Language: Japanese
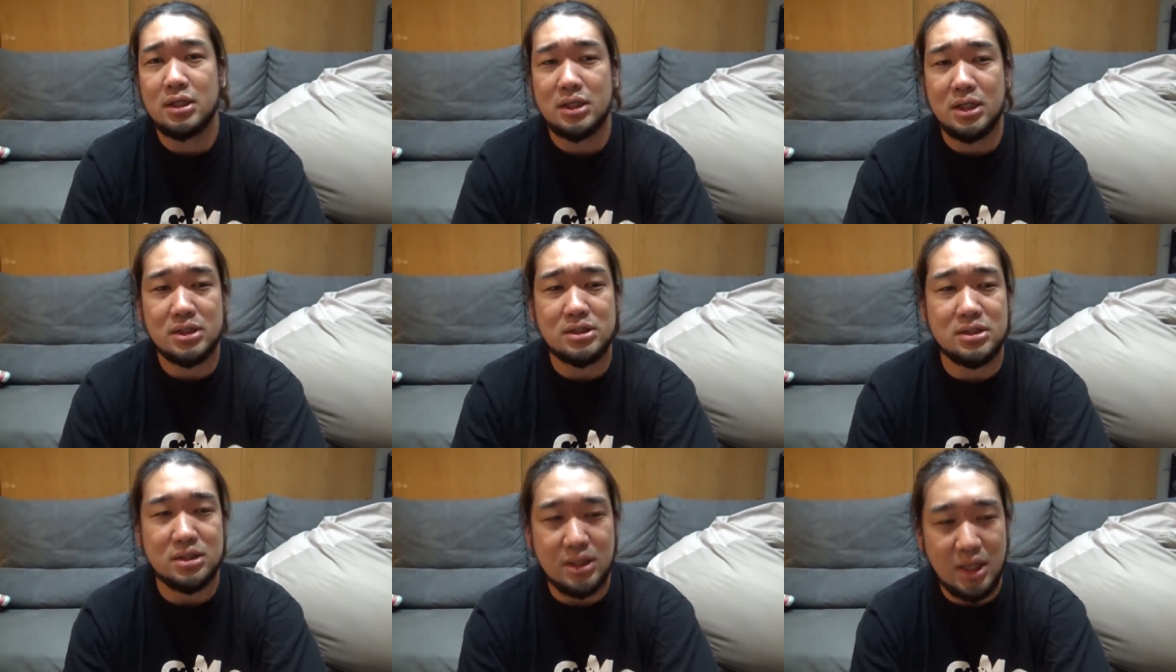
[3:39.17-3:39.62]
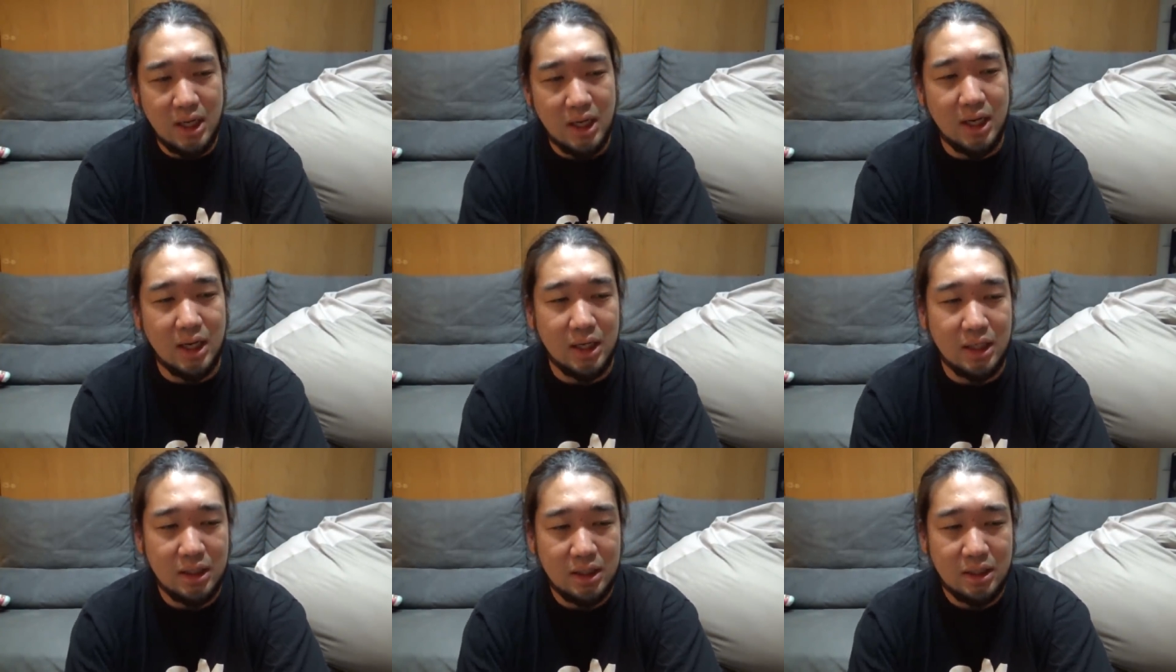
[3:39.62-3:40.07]
やつ
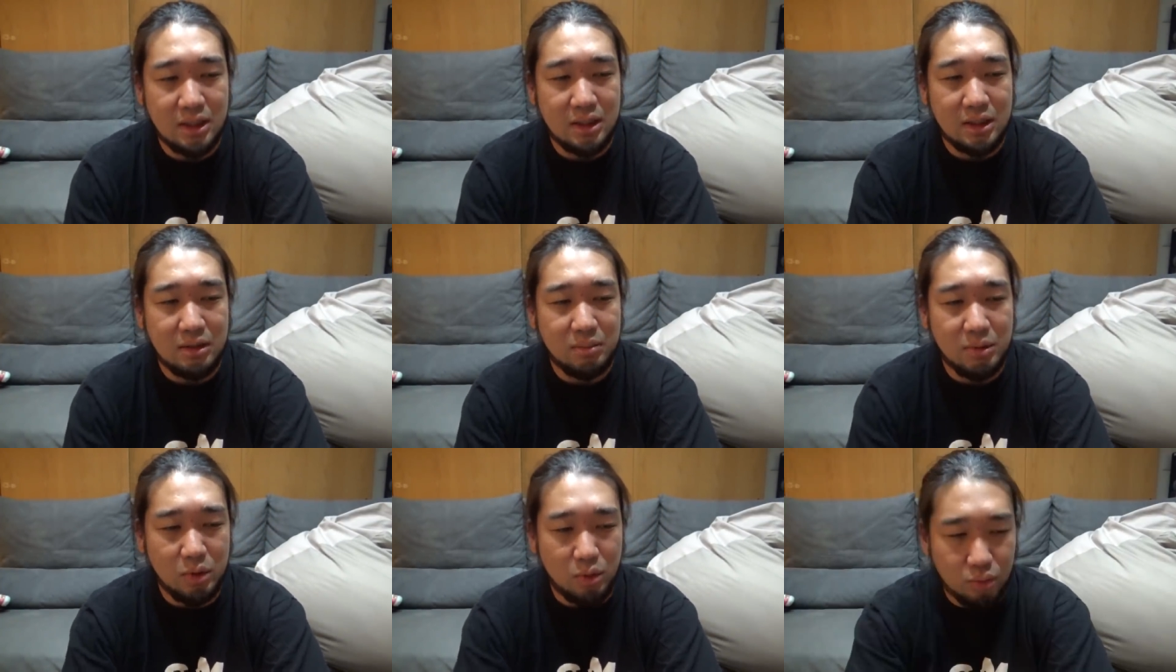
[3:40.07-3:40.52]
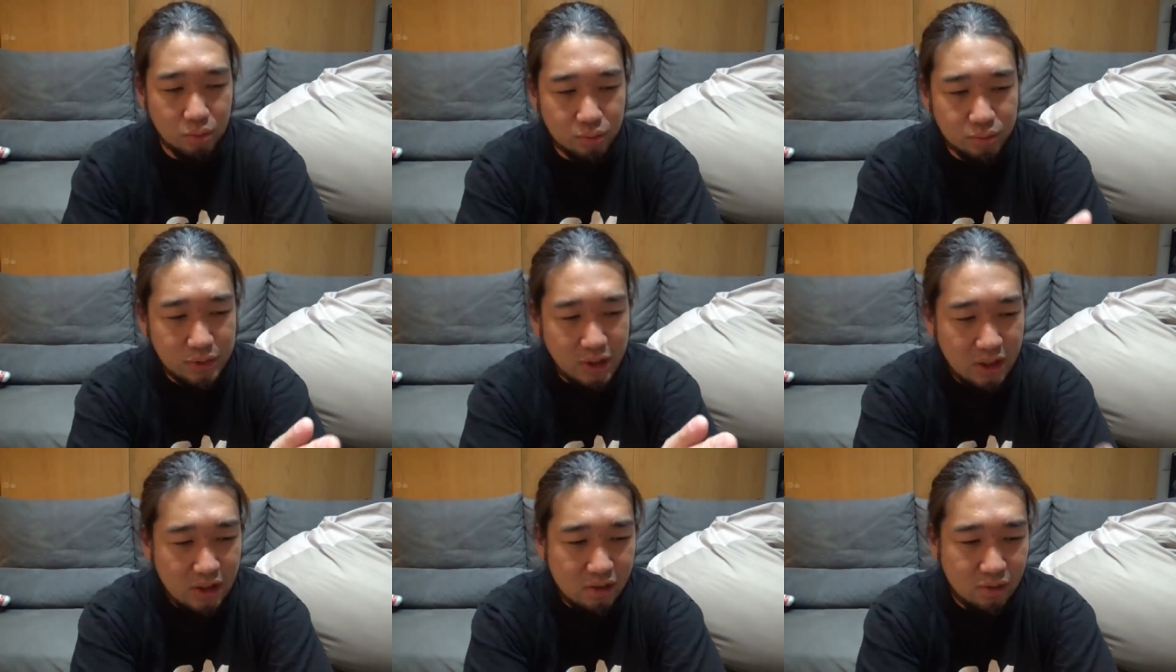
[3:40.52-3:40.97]
がこの
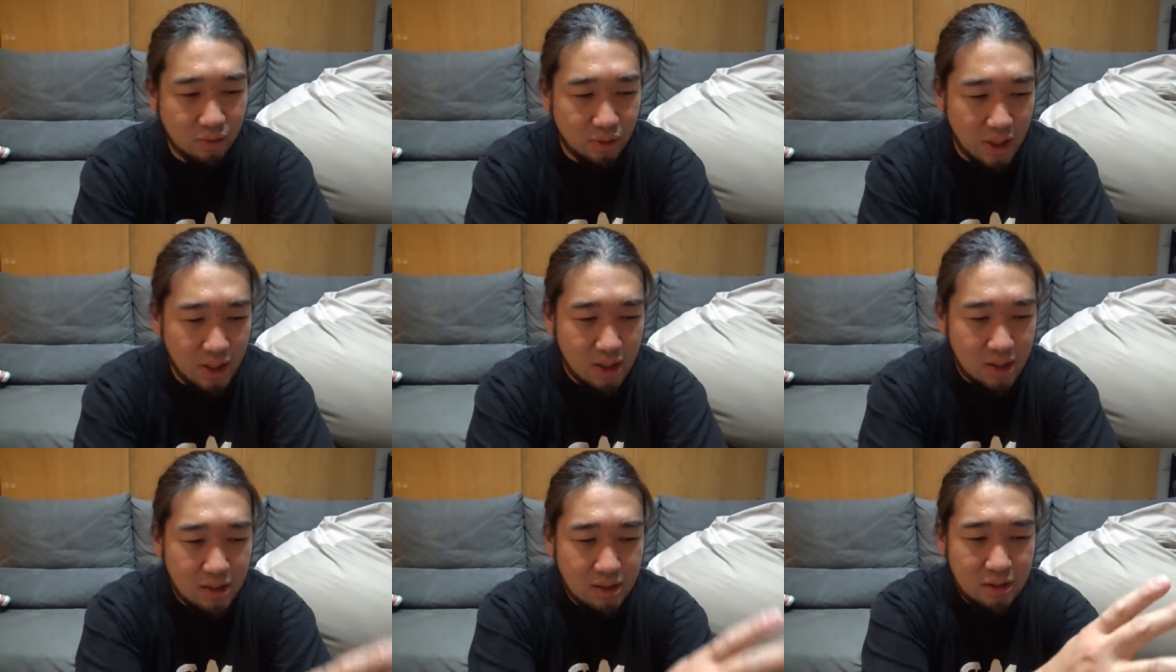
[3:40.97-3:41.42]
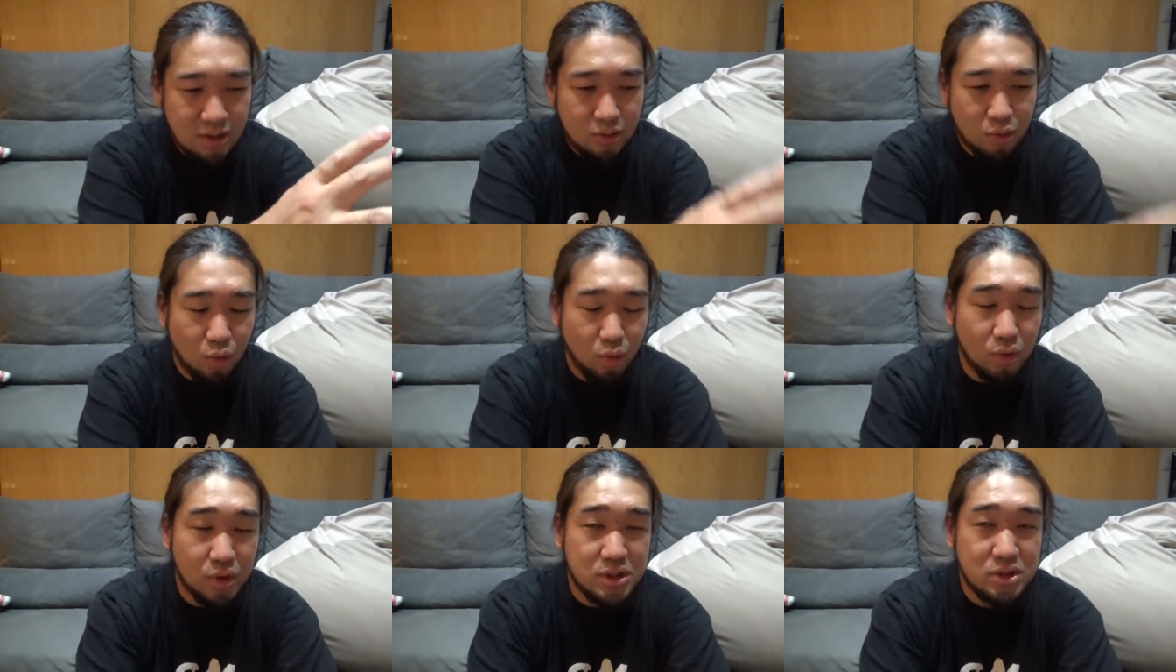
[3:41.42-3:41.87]
2人のね
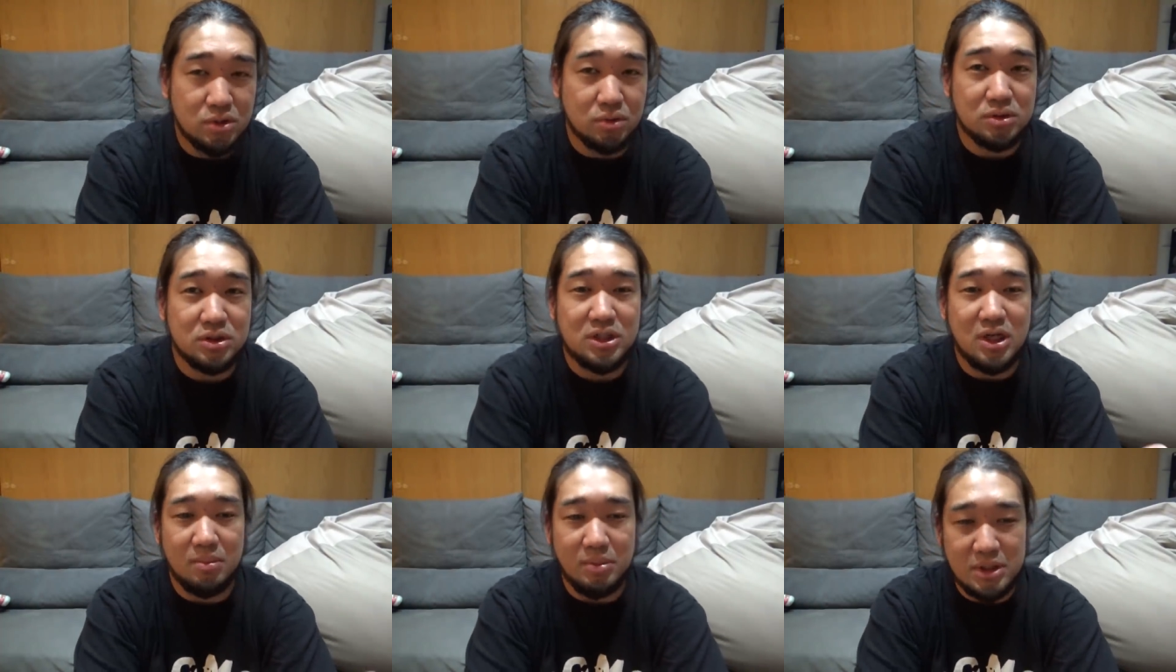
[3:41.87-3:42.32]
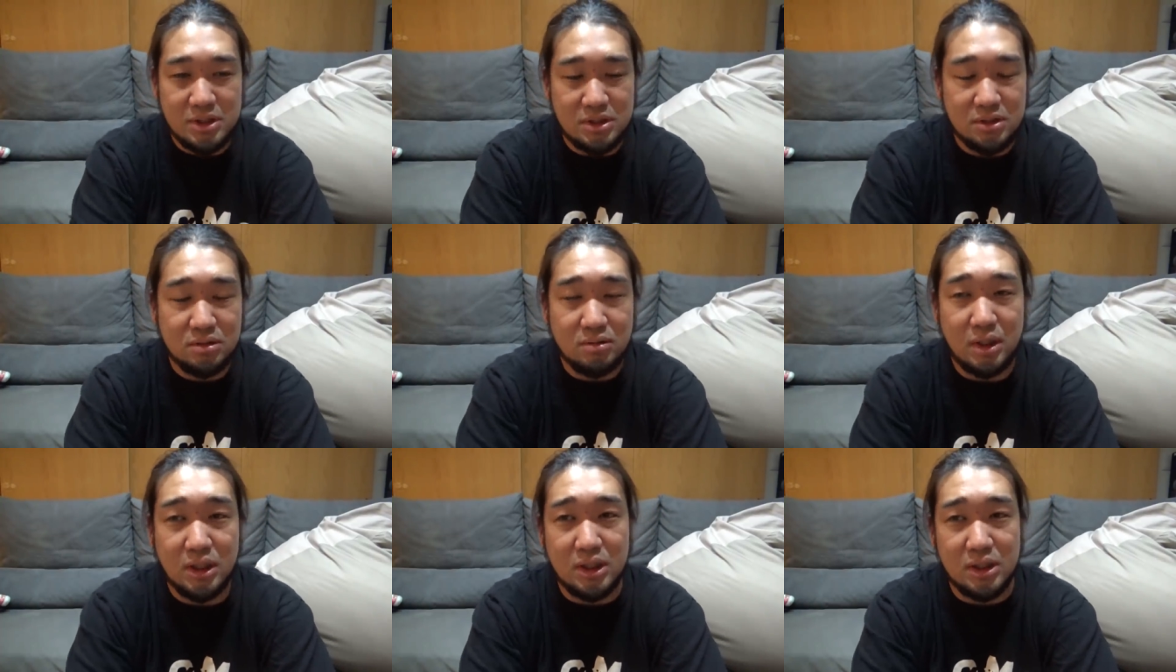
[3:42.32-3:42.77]
恋路を邪魔
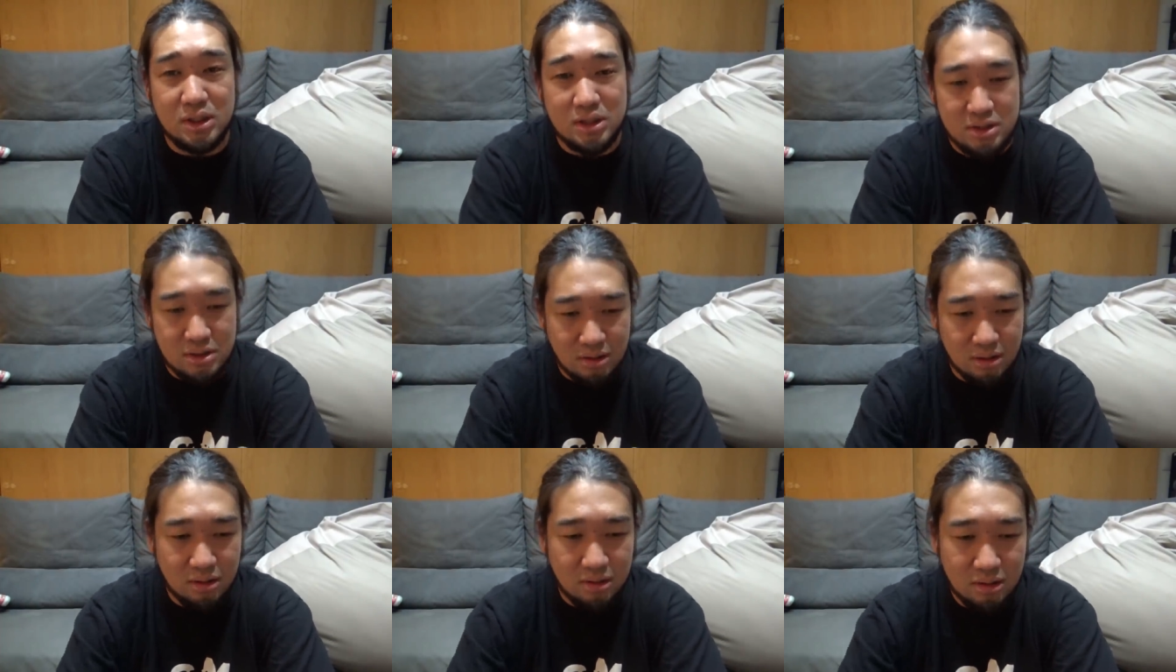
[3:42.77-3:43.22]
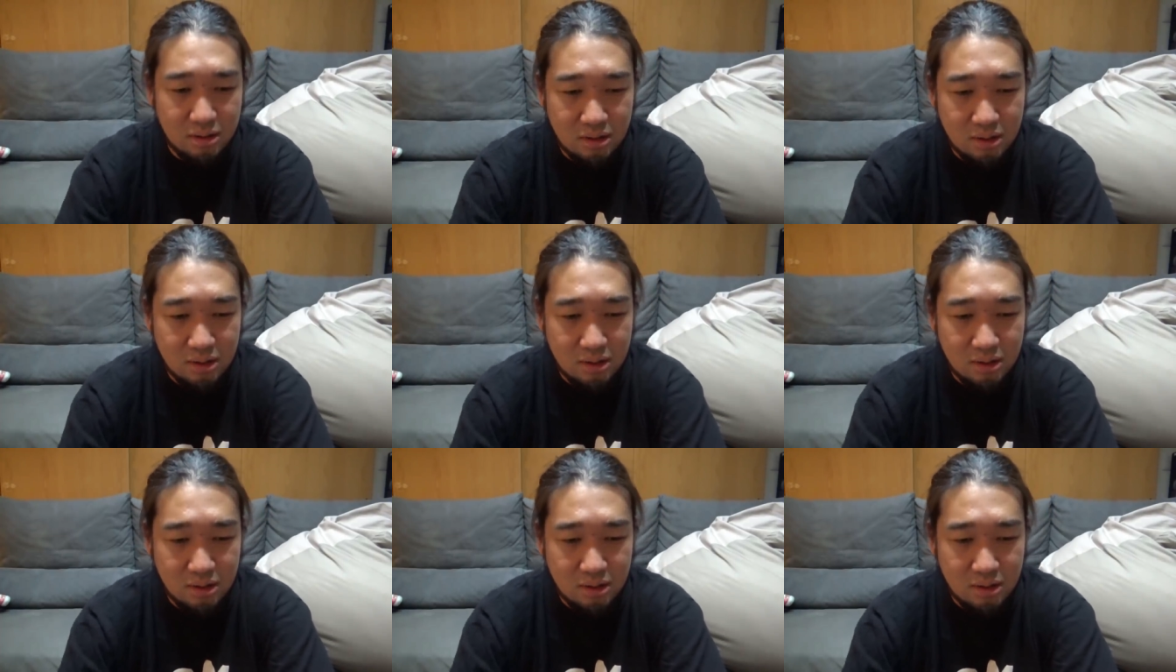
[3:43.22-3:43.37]
するわけですよ。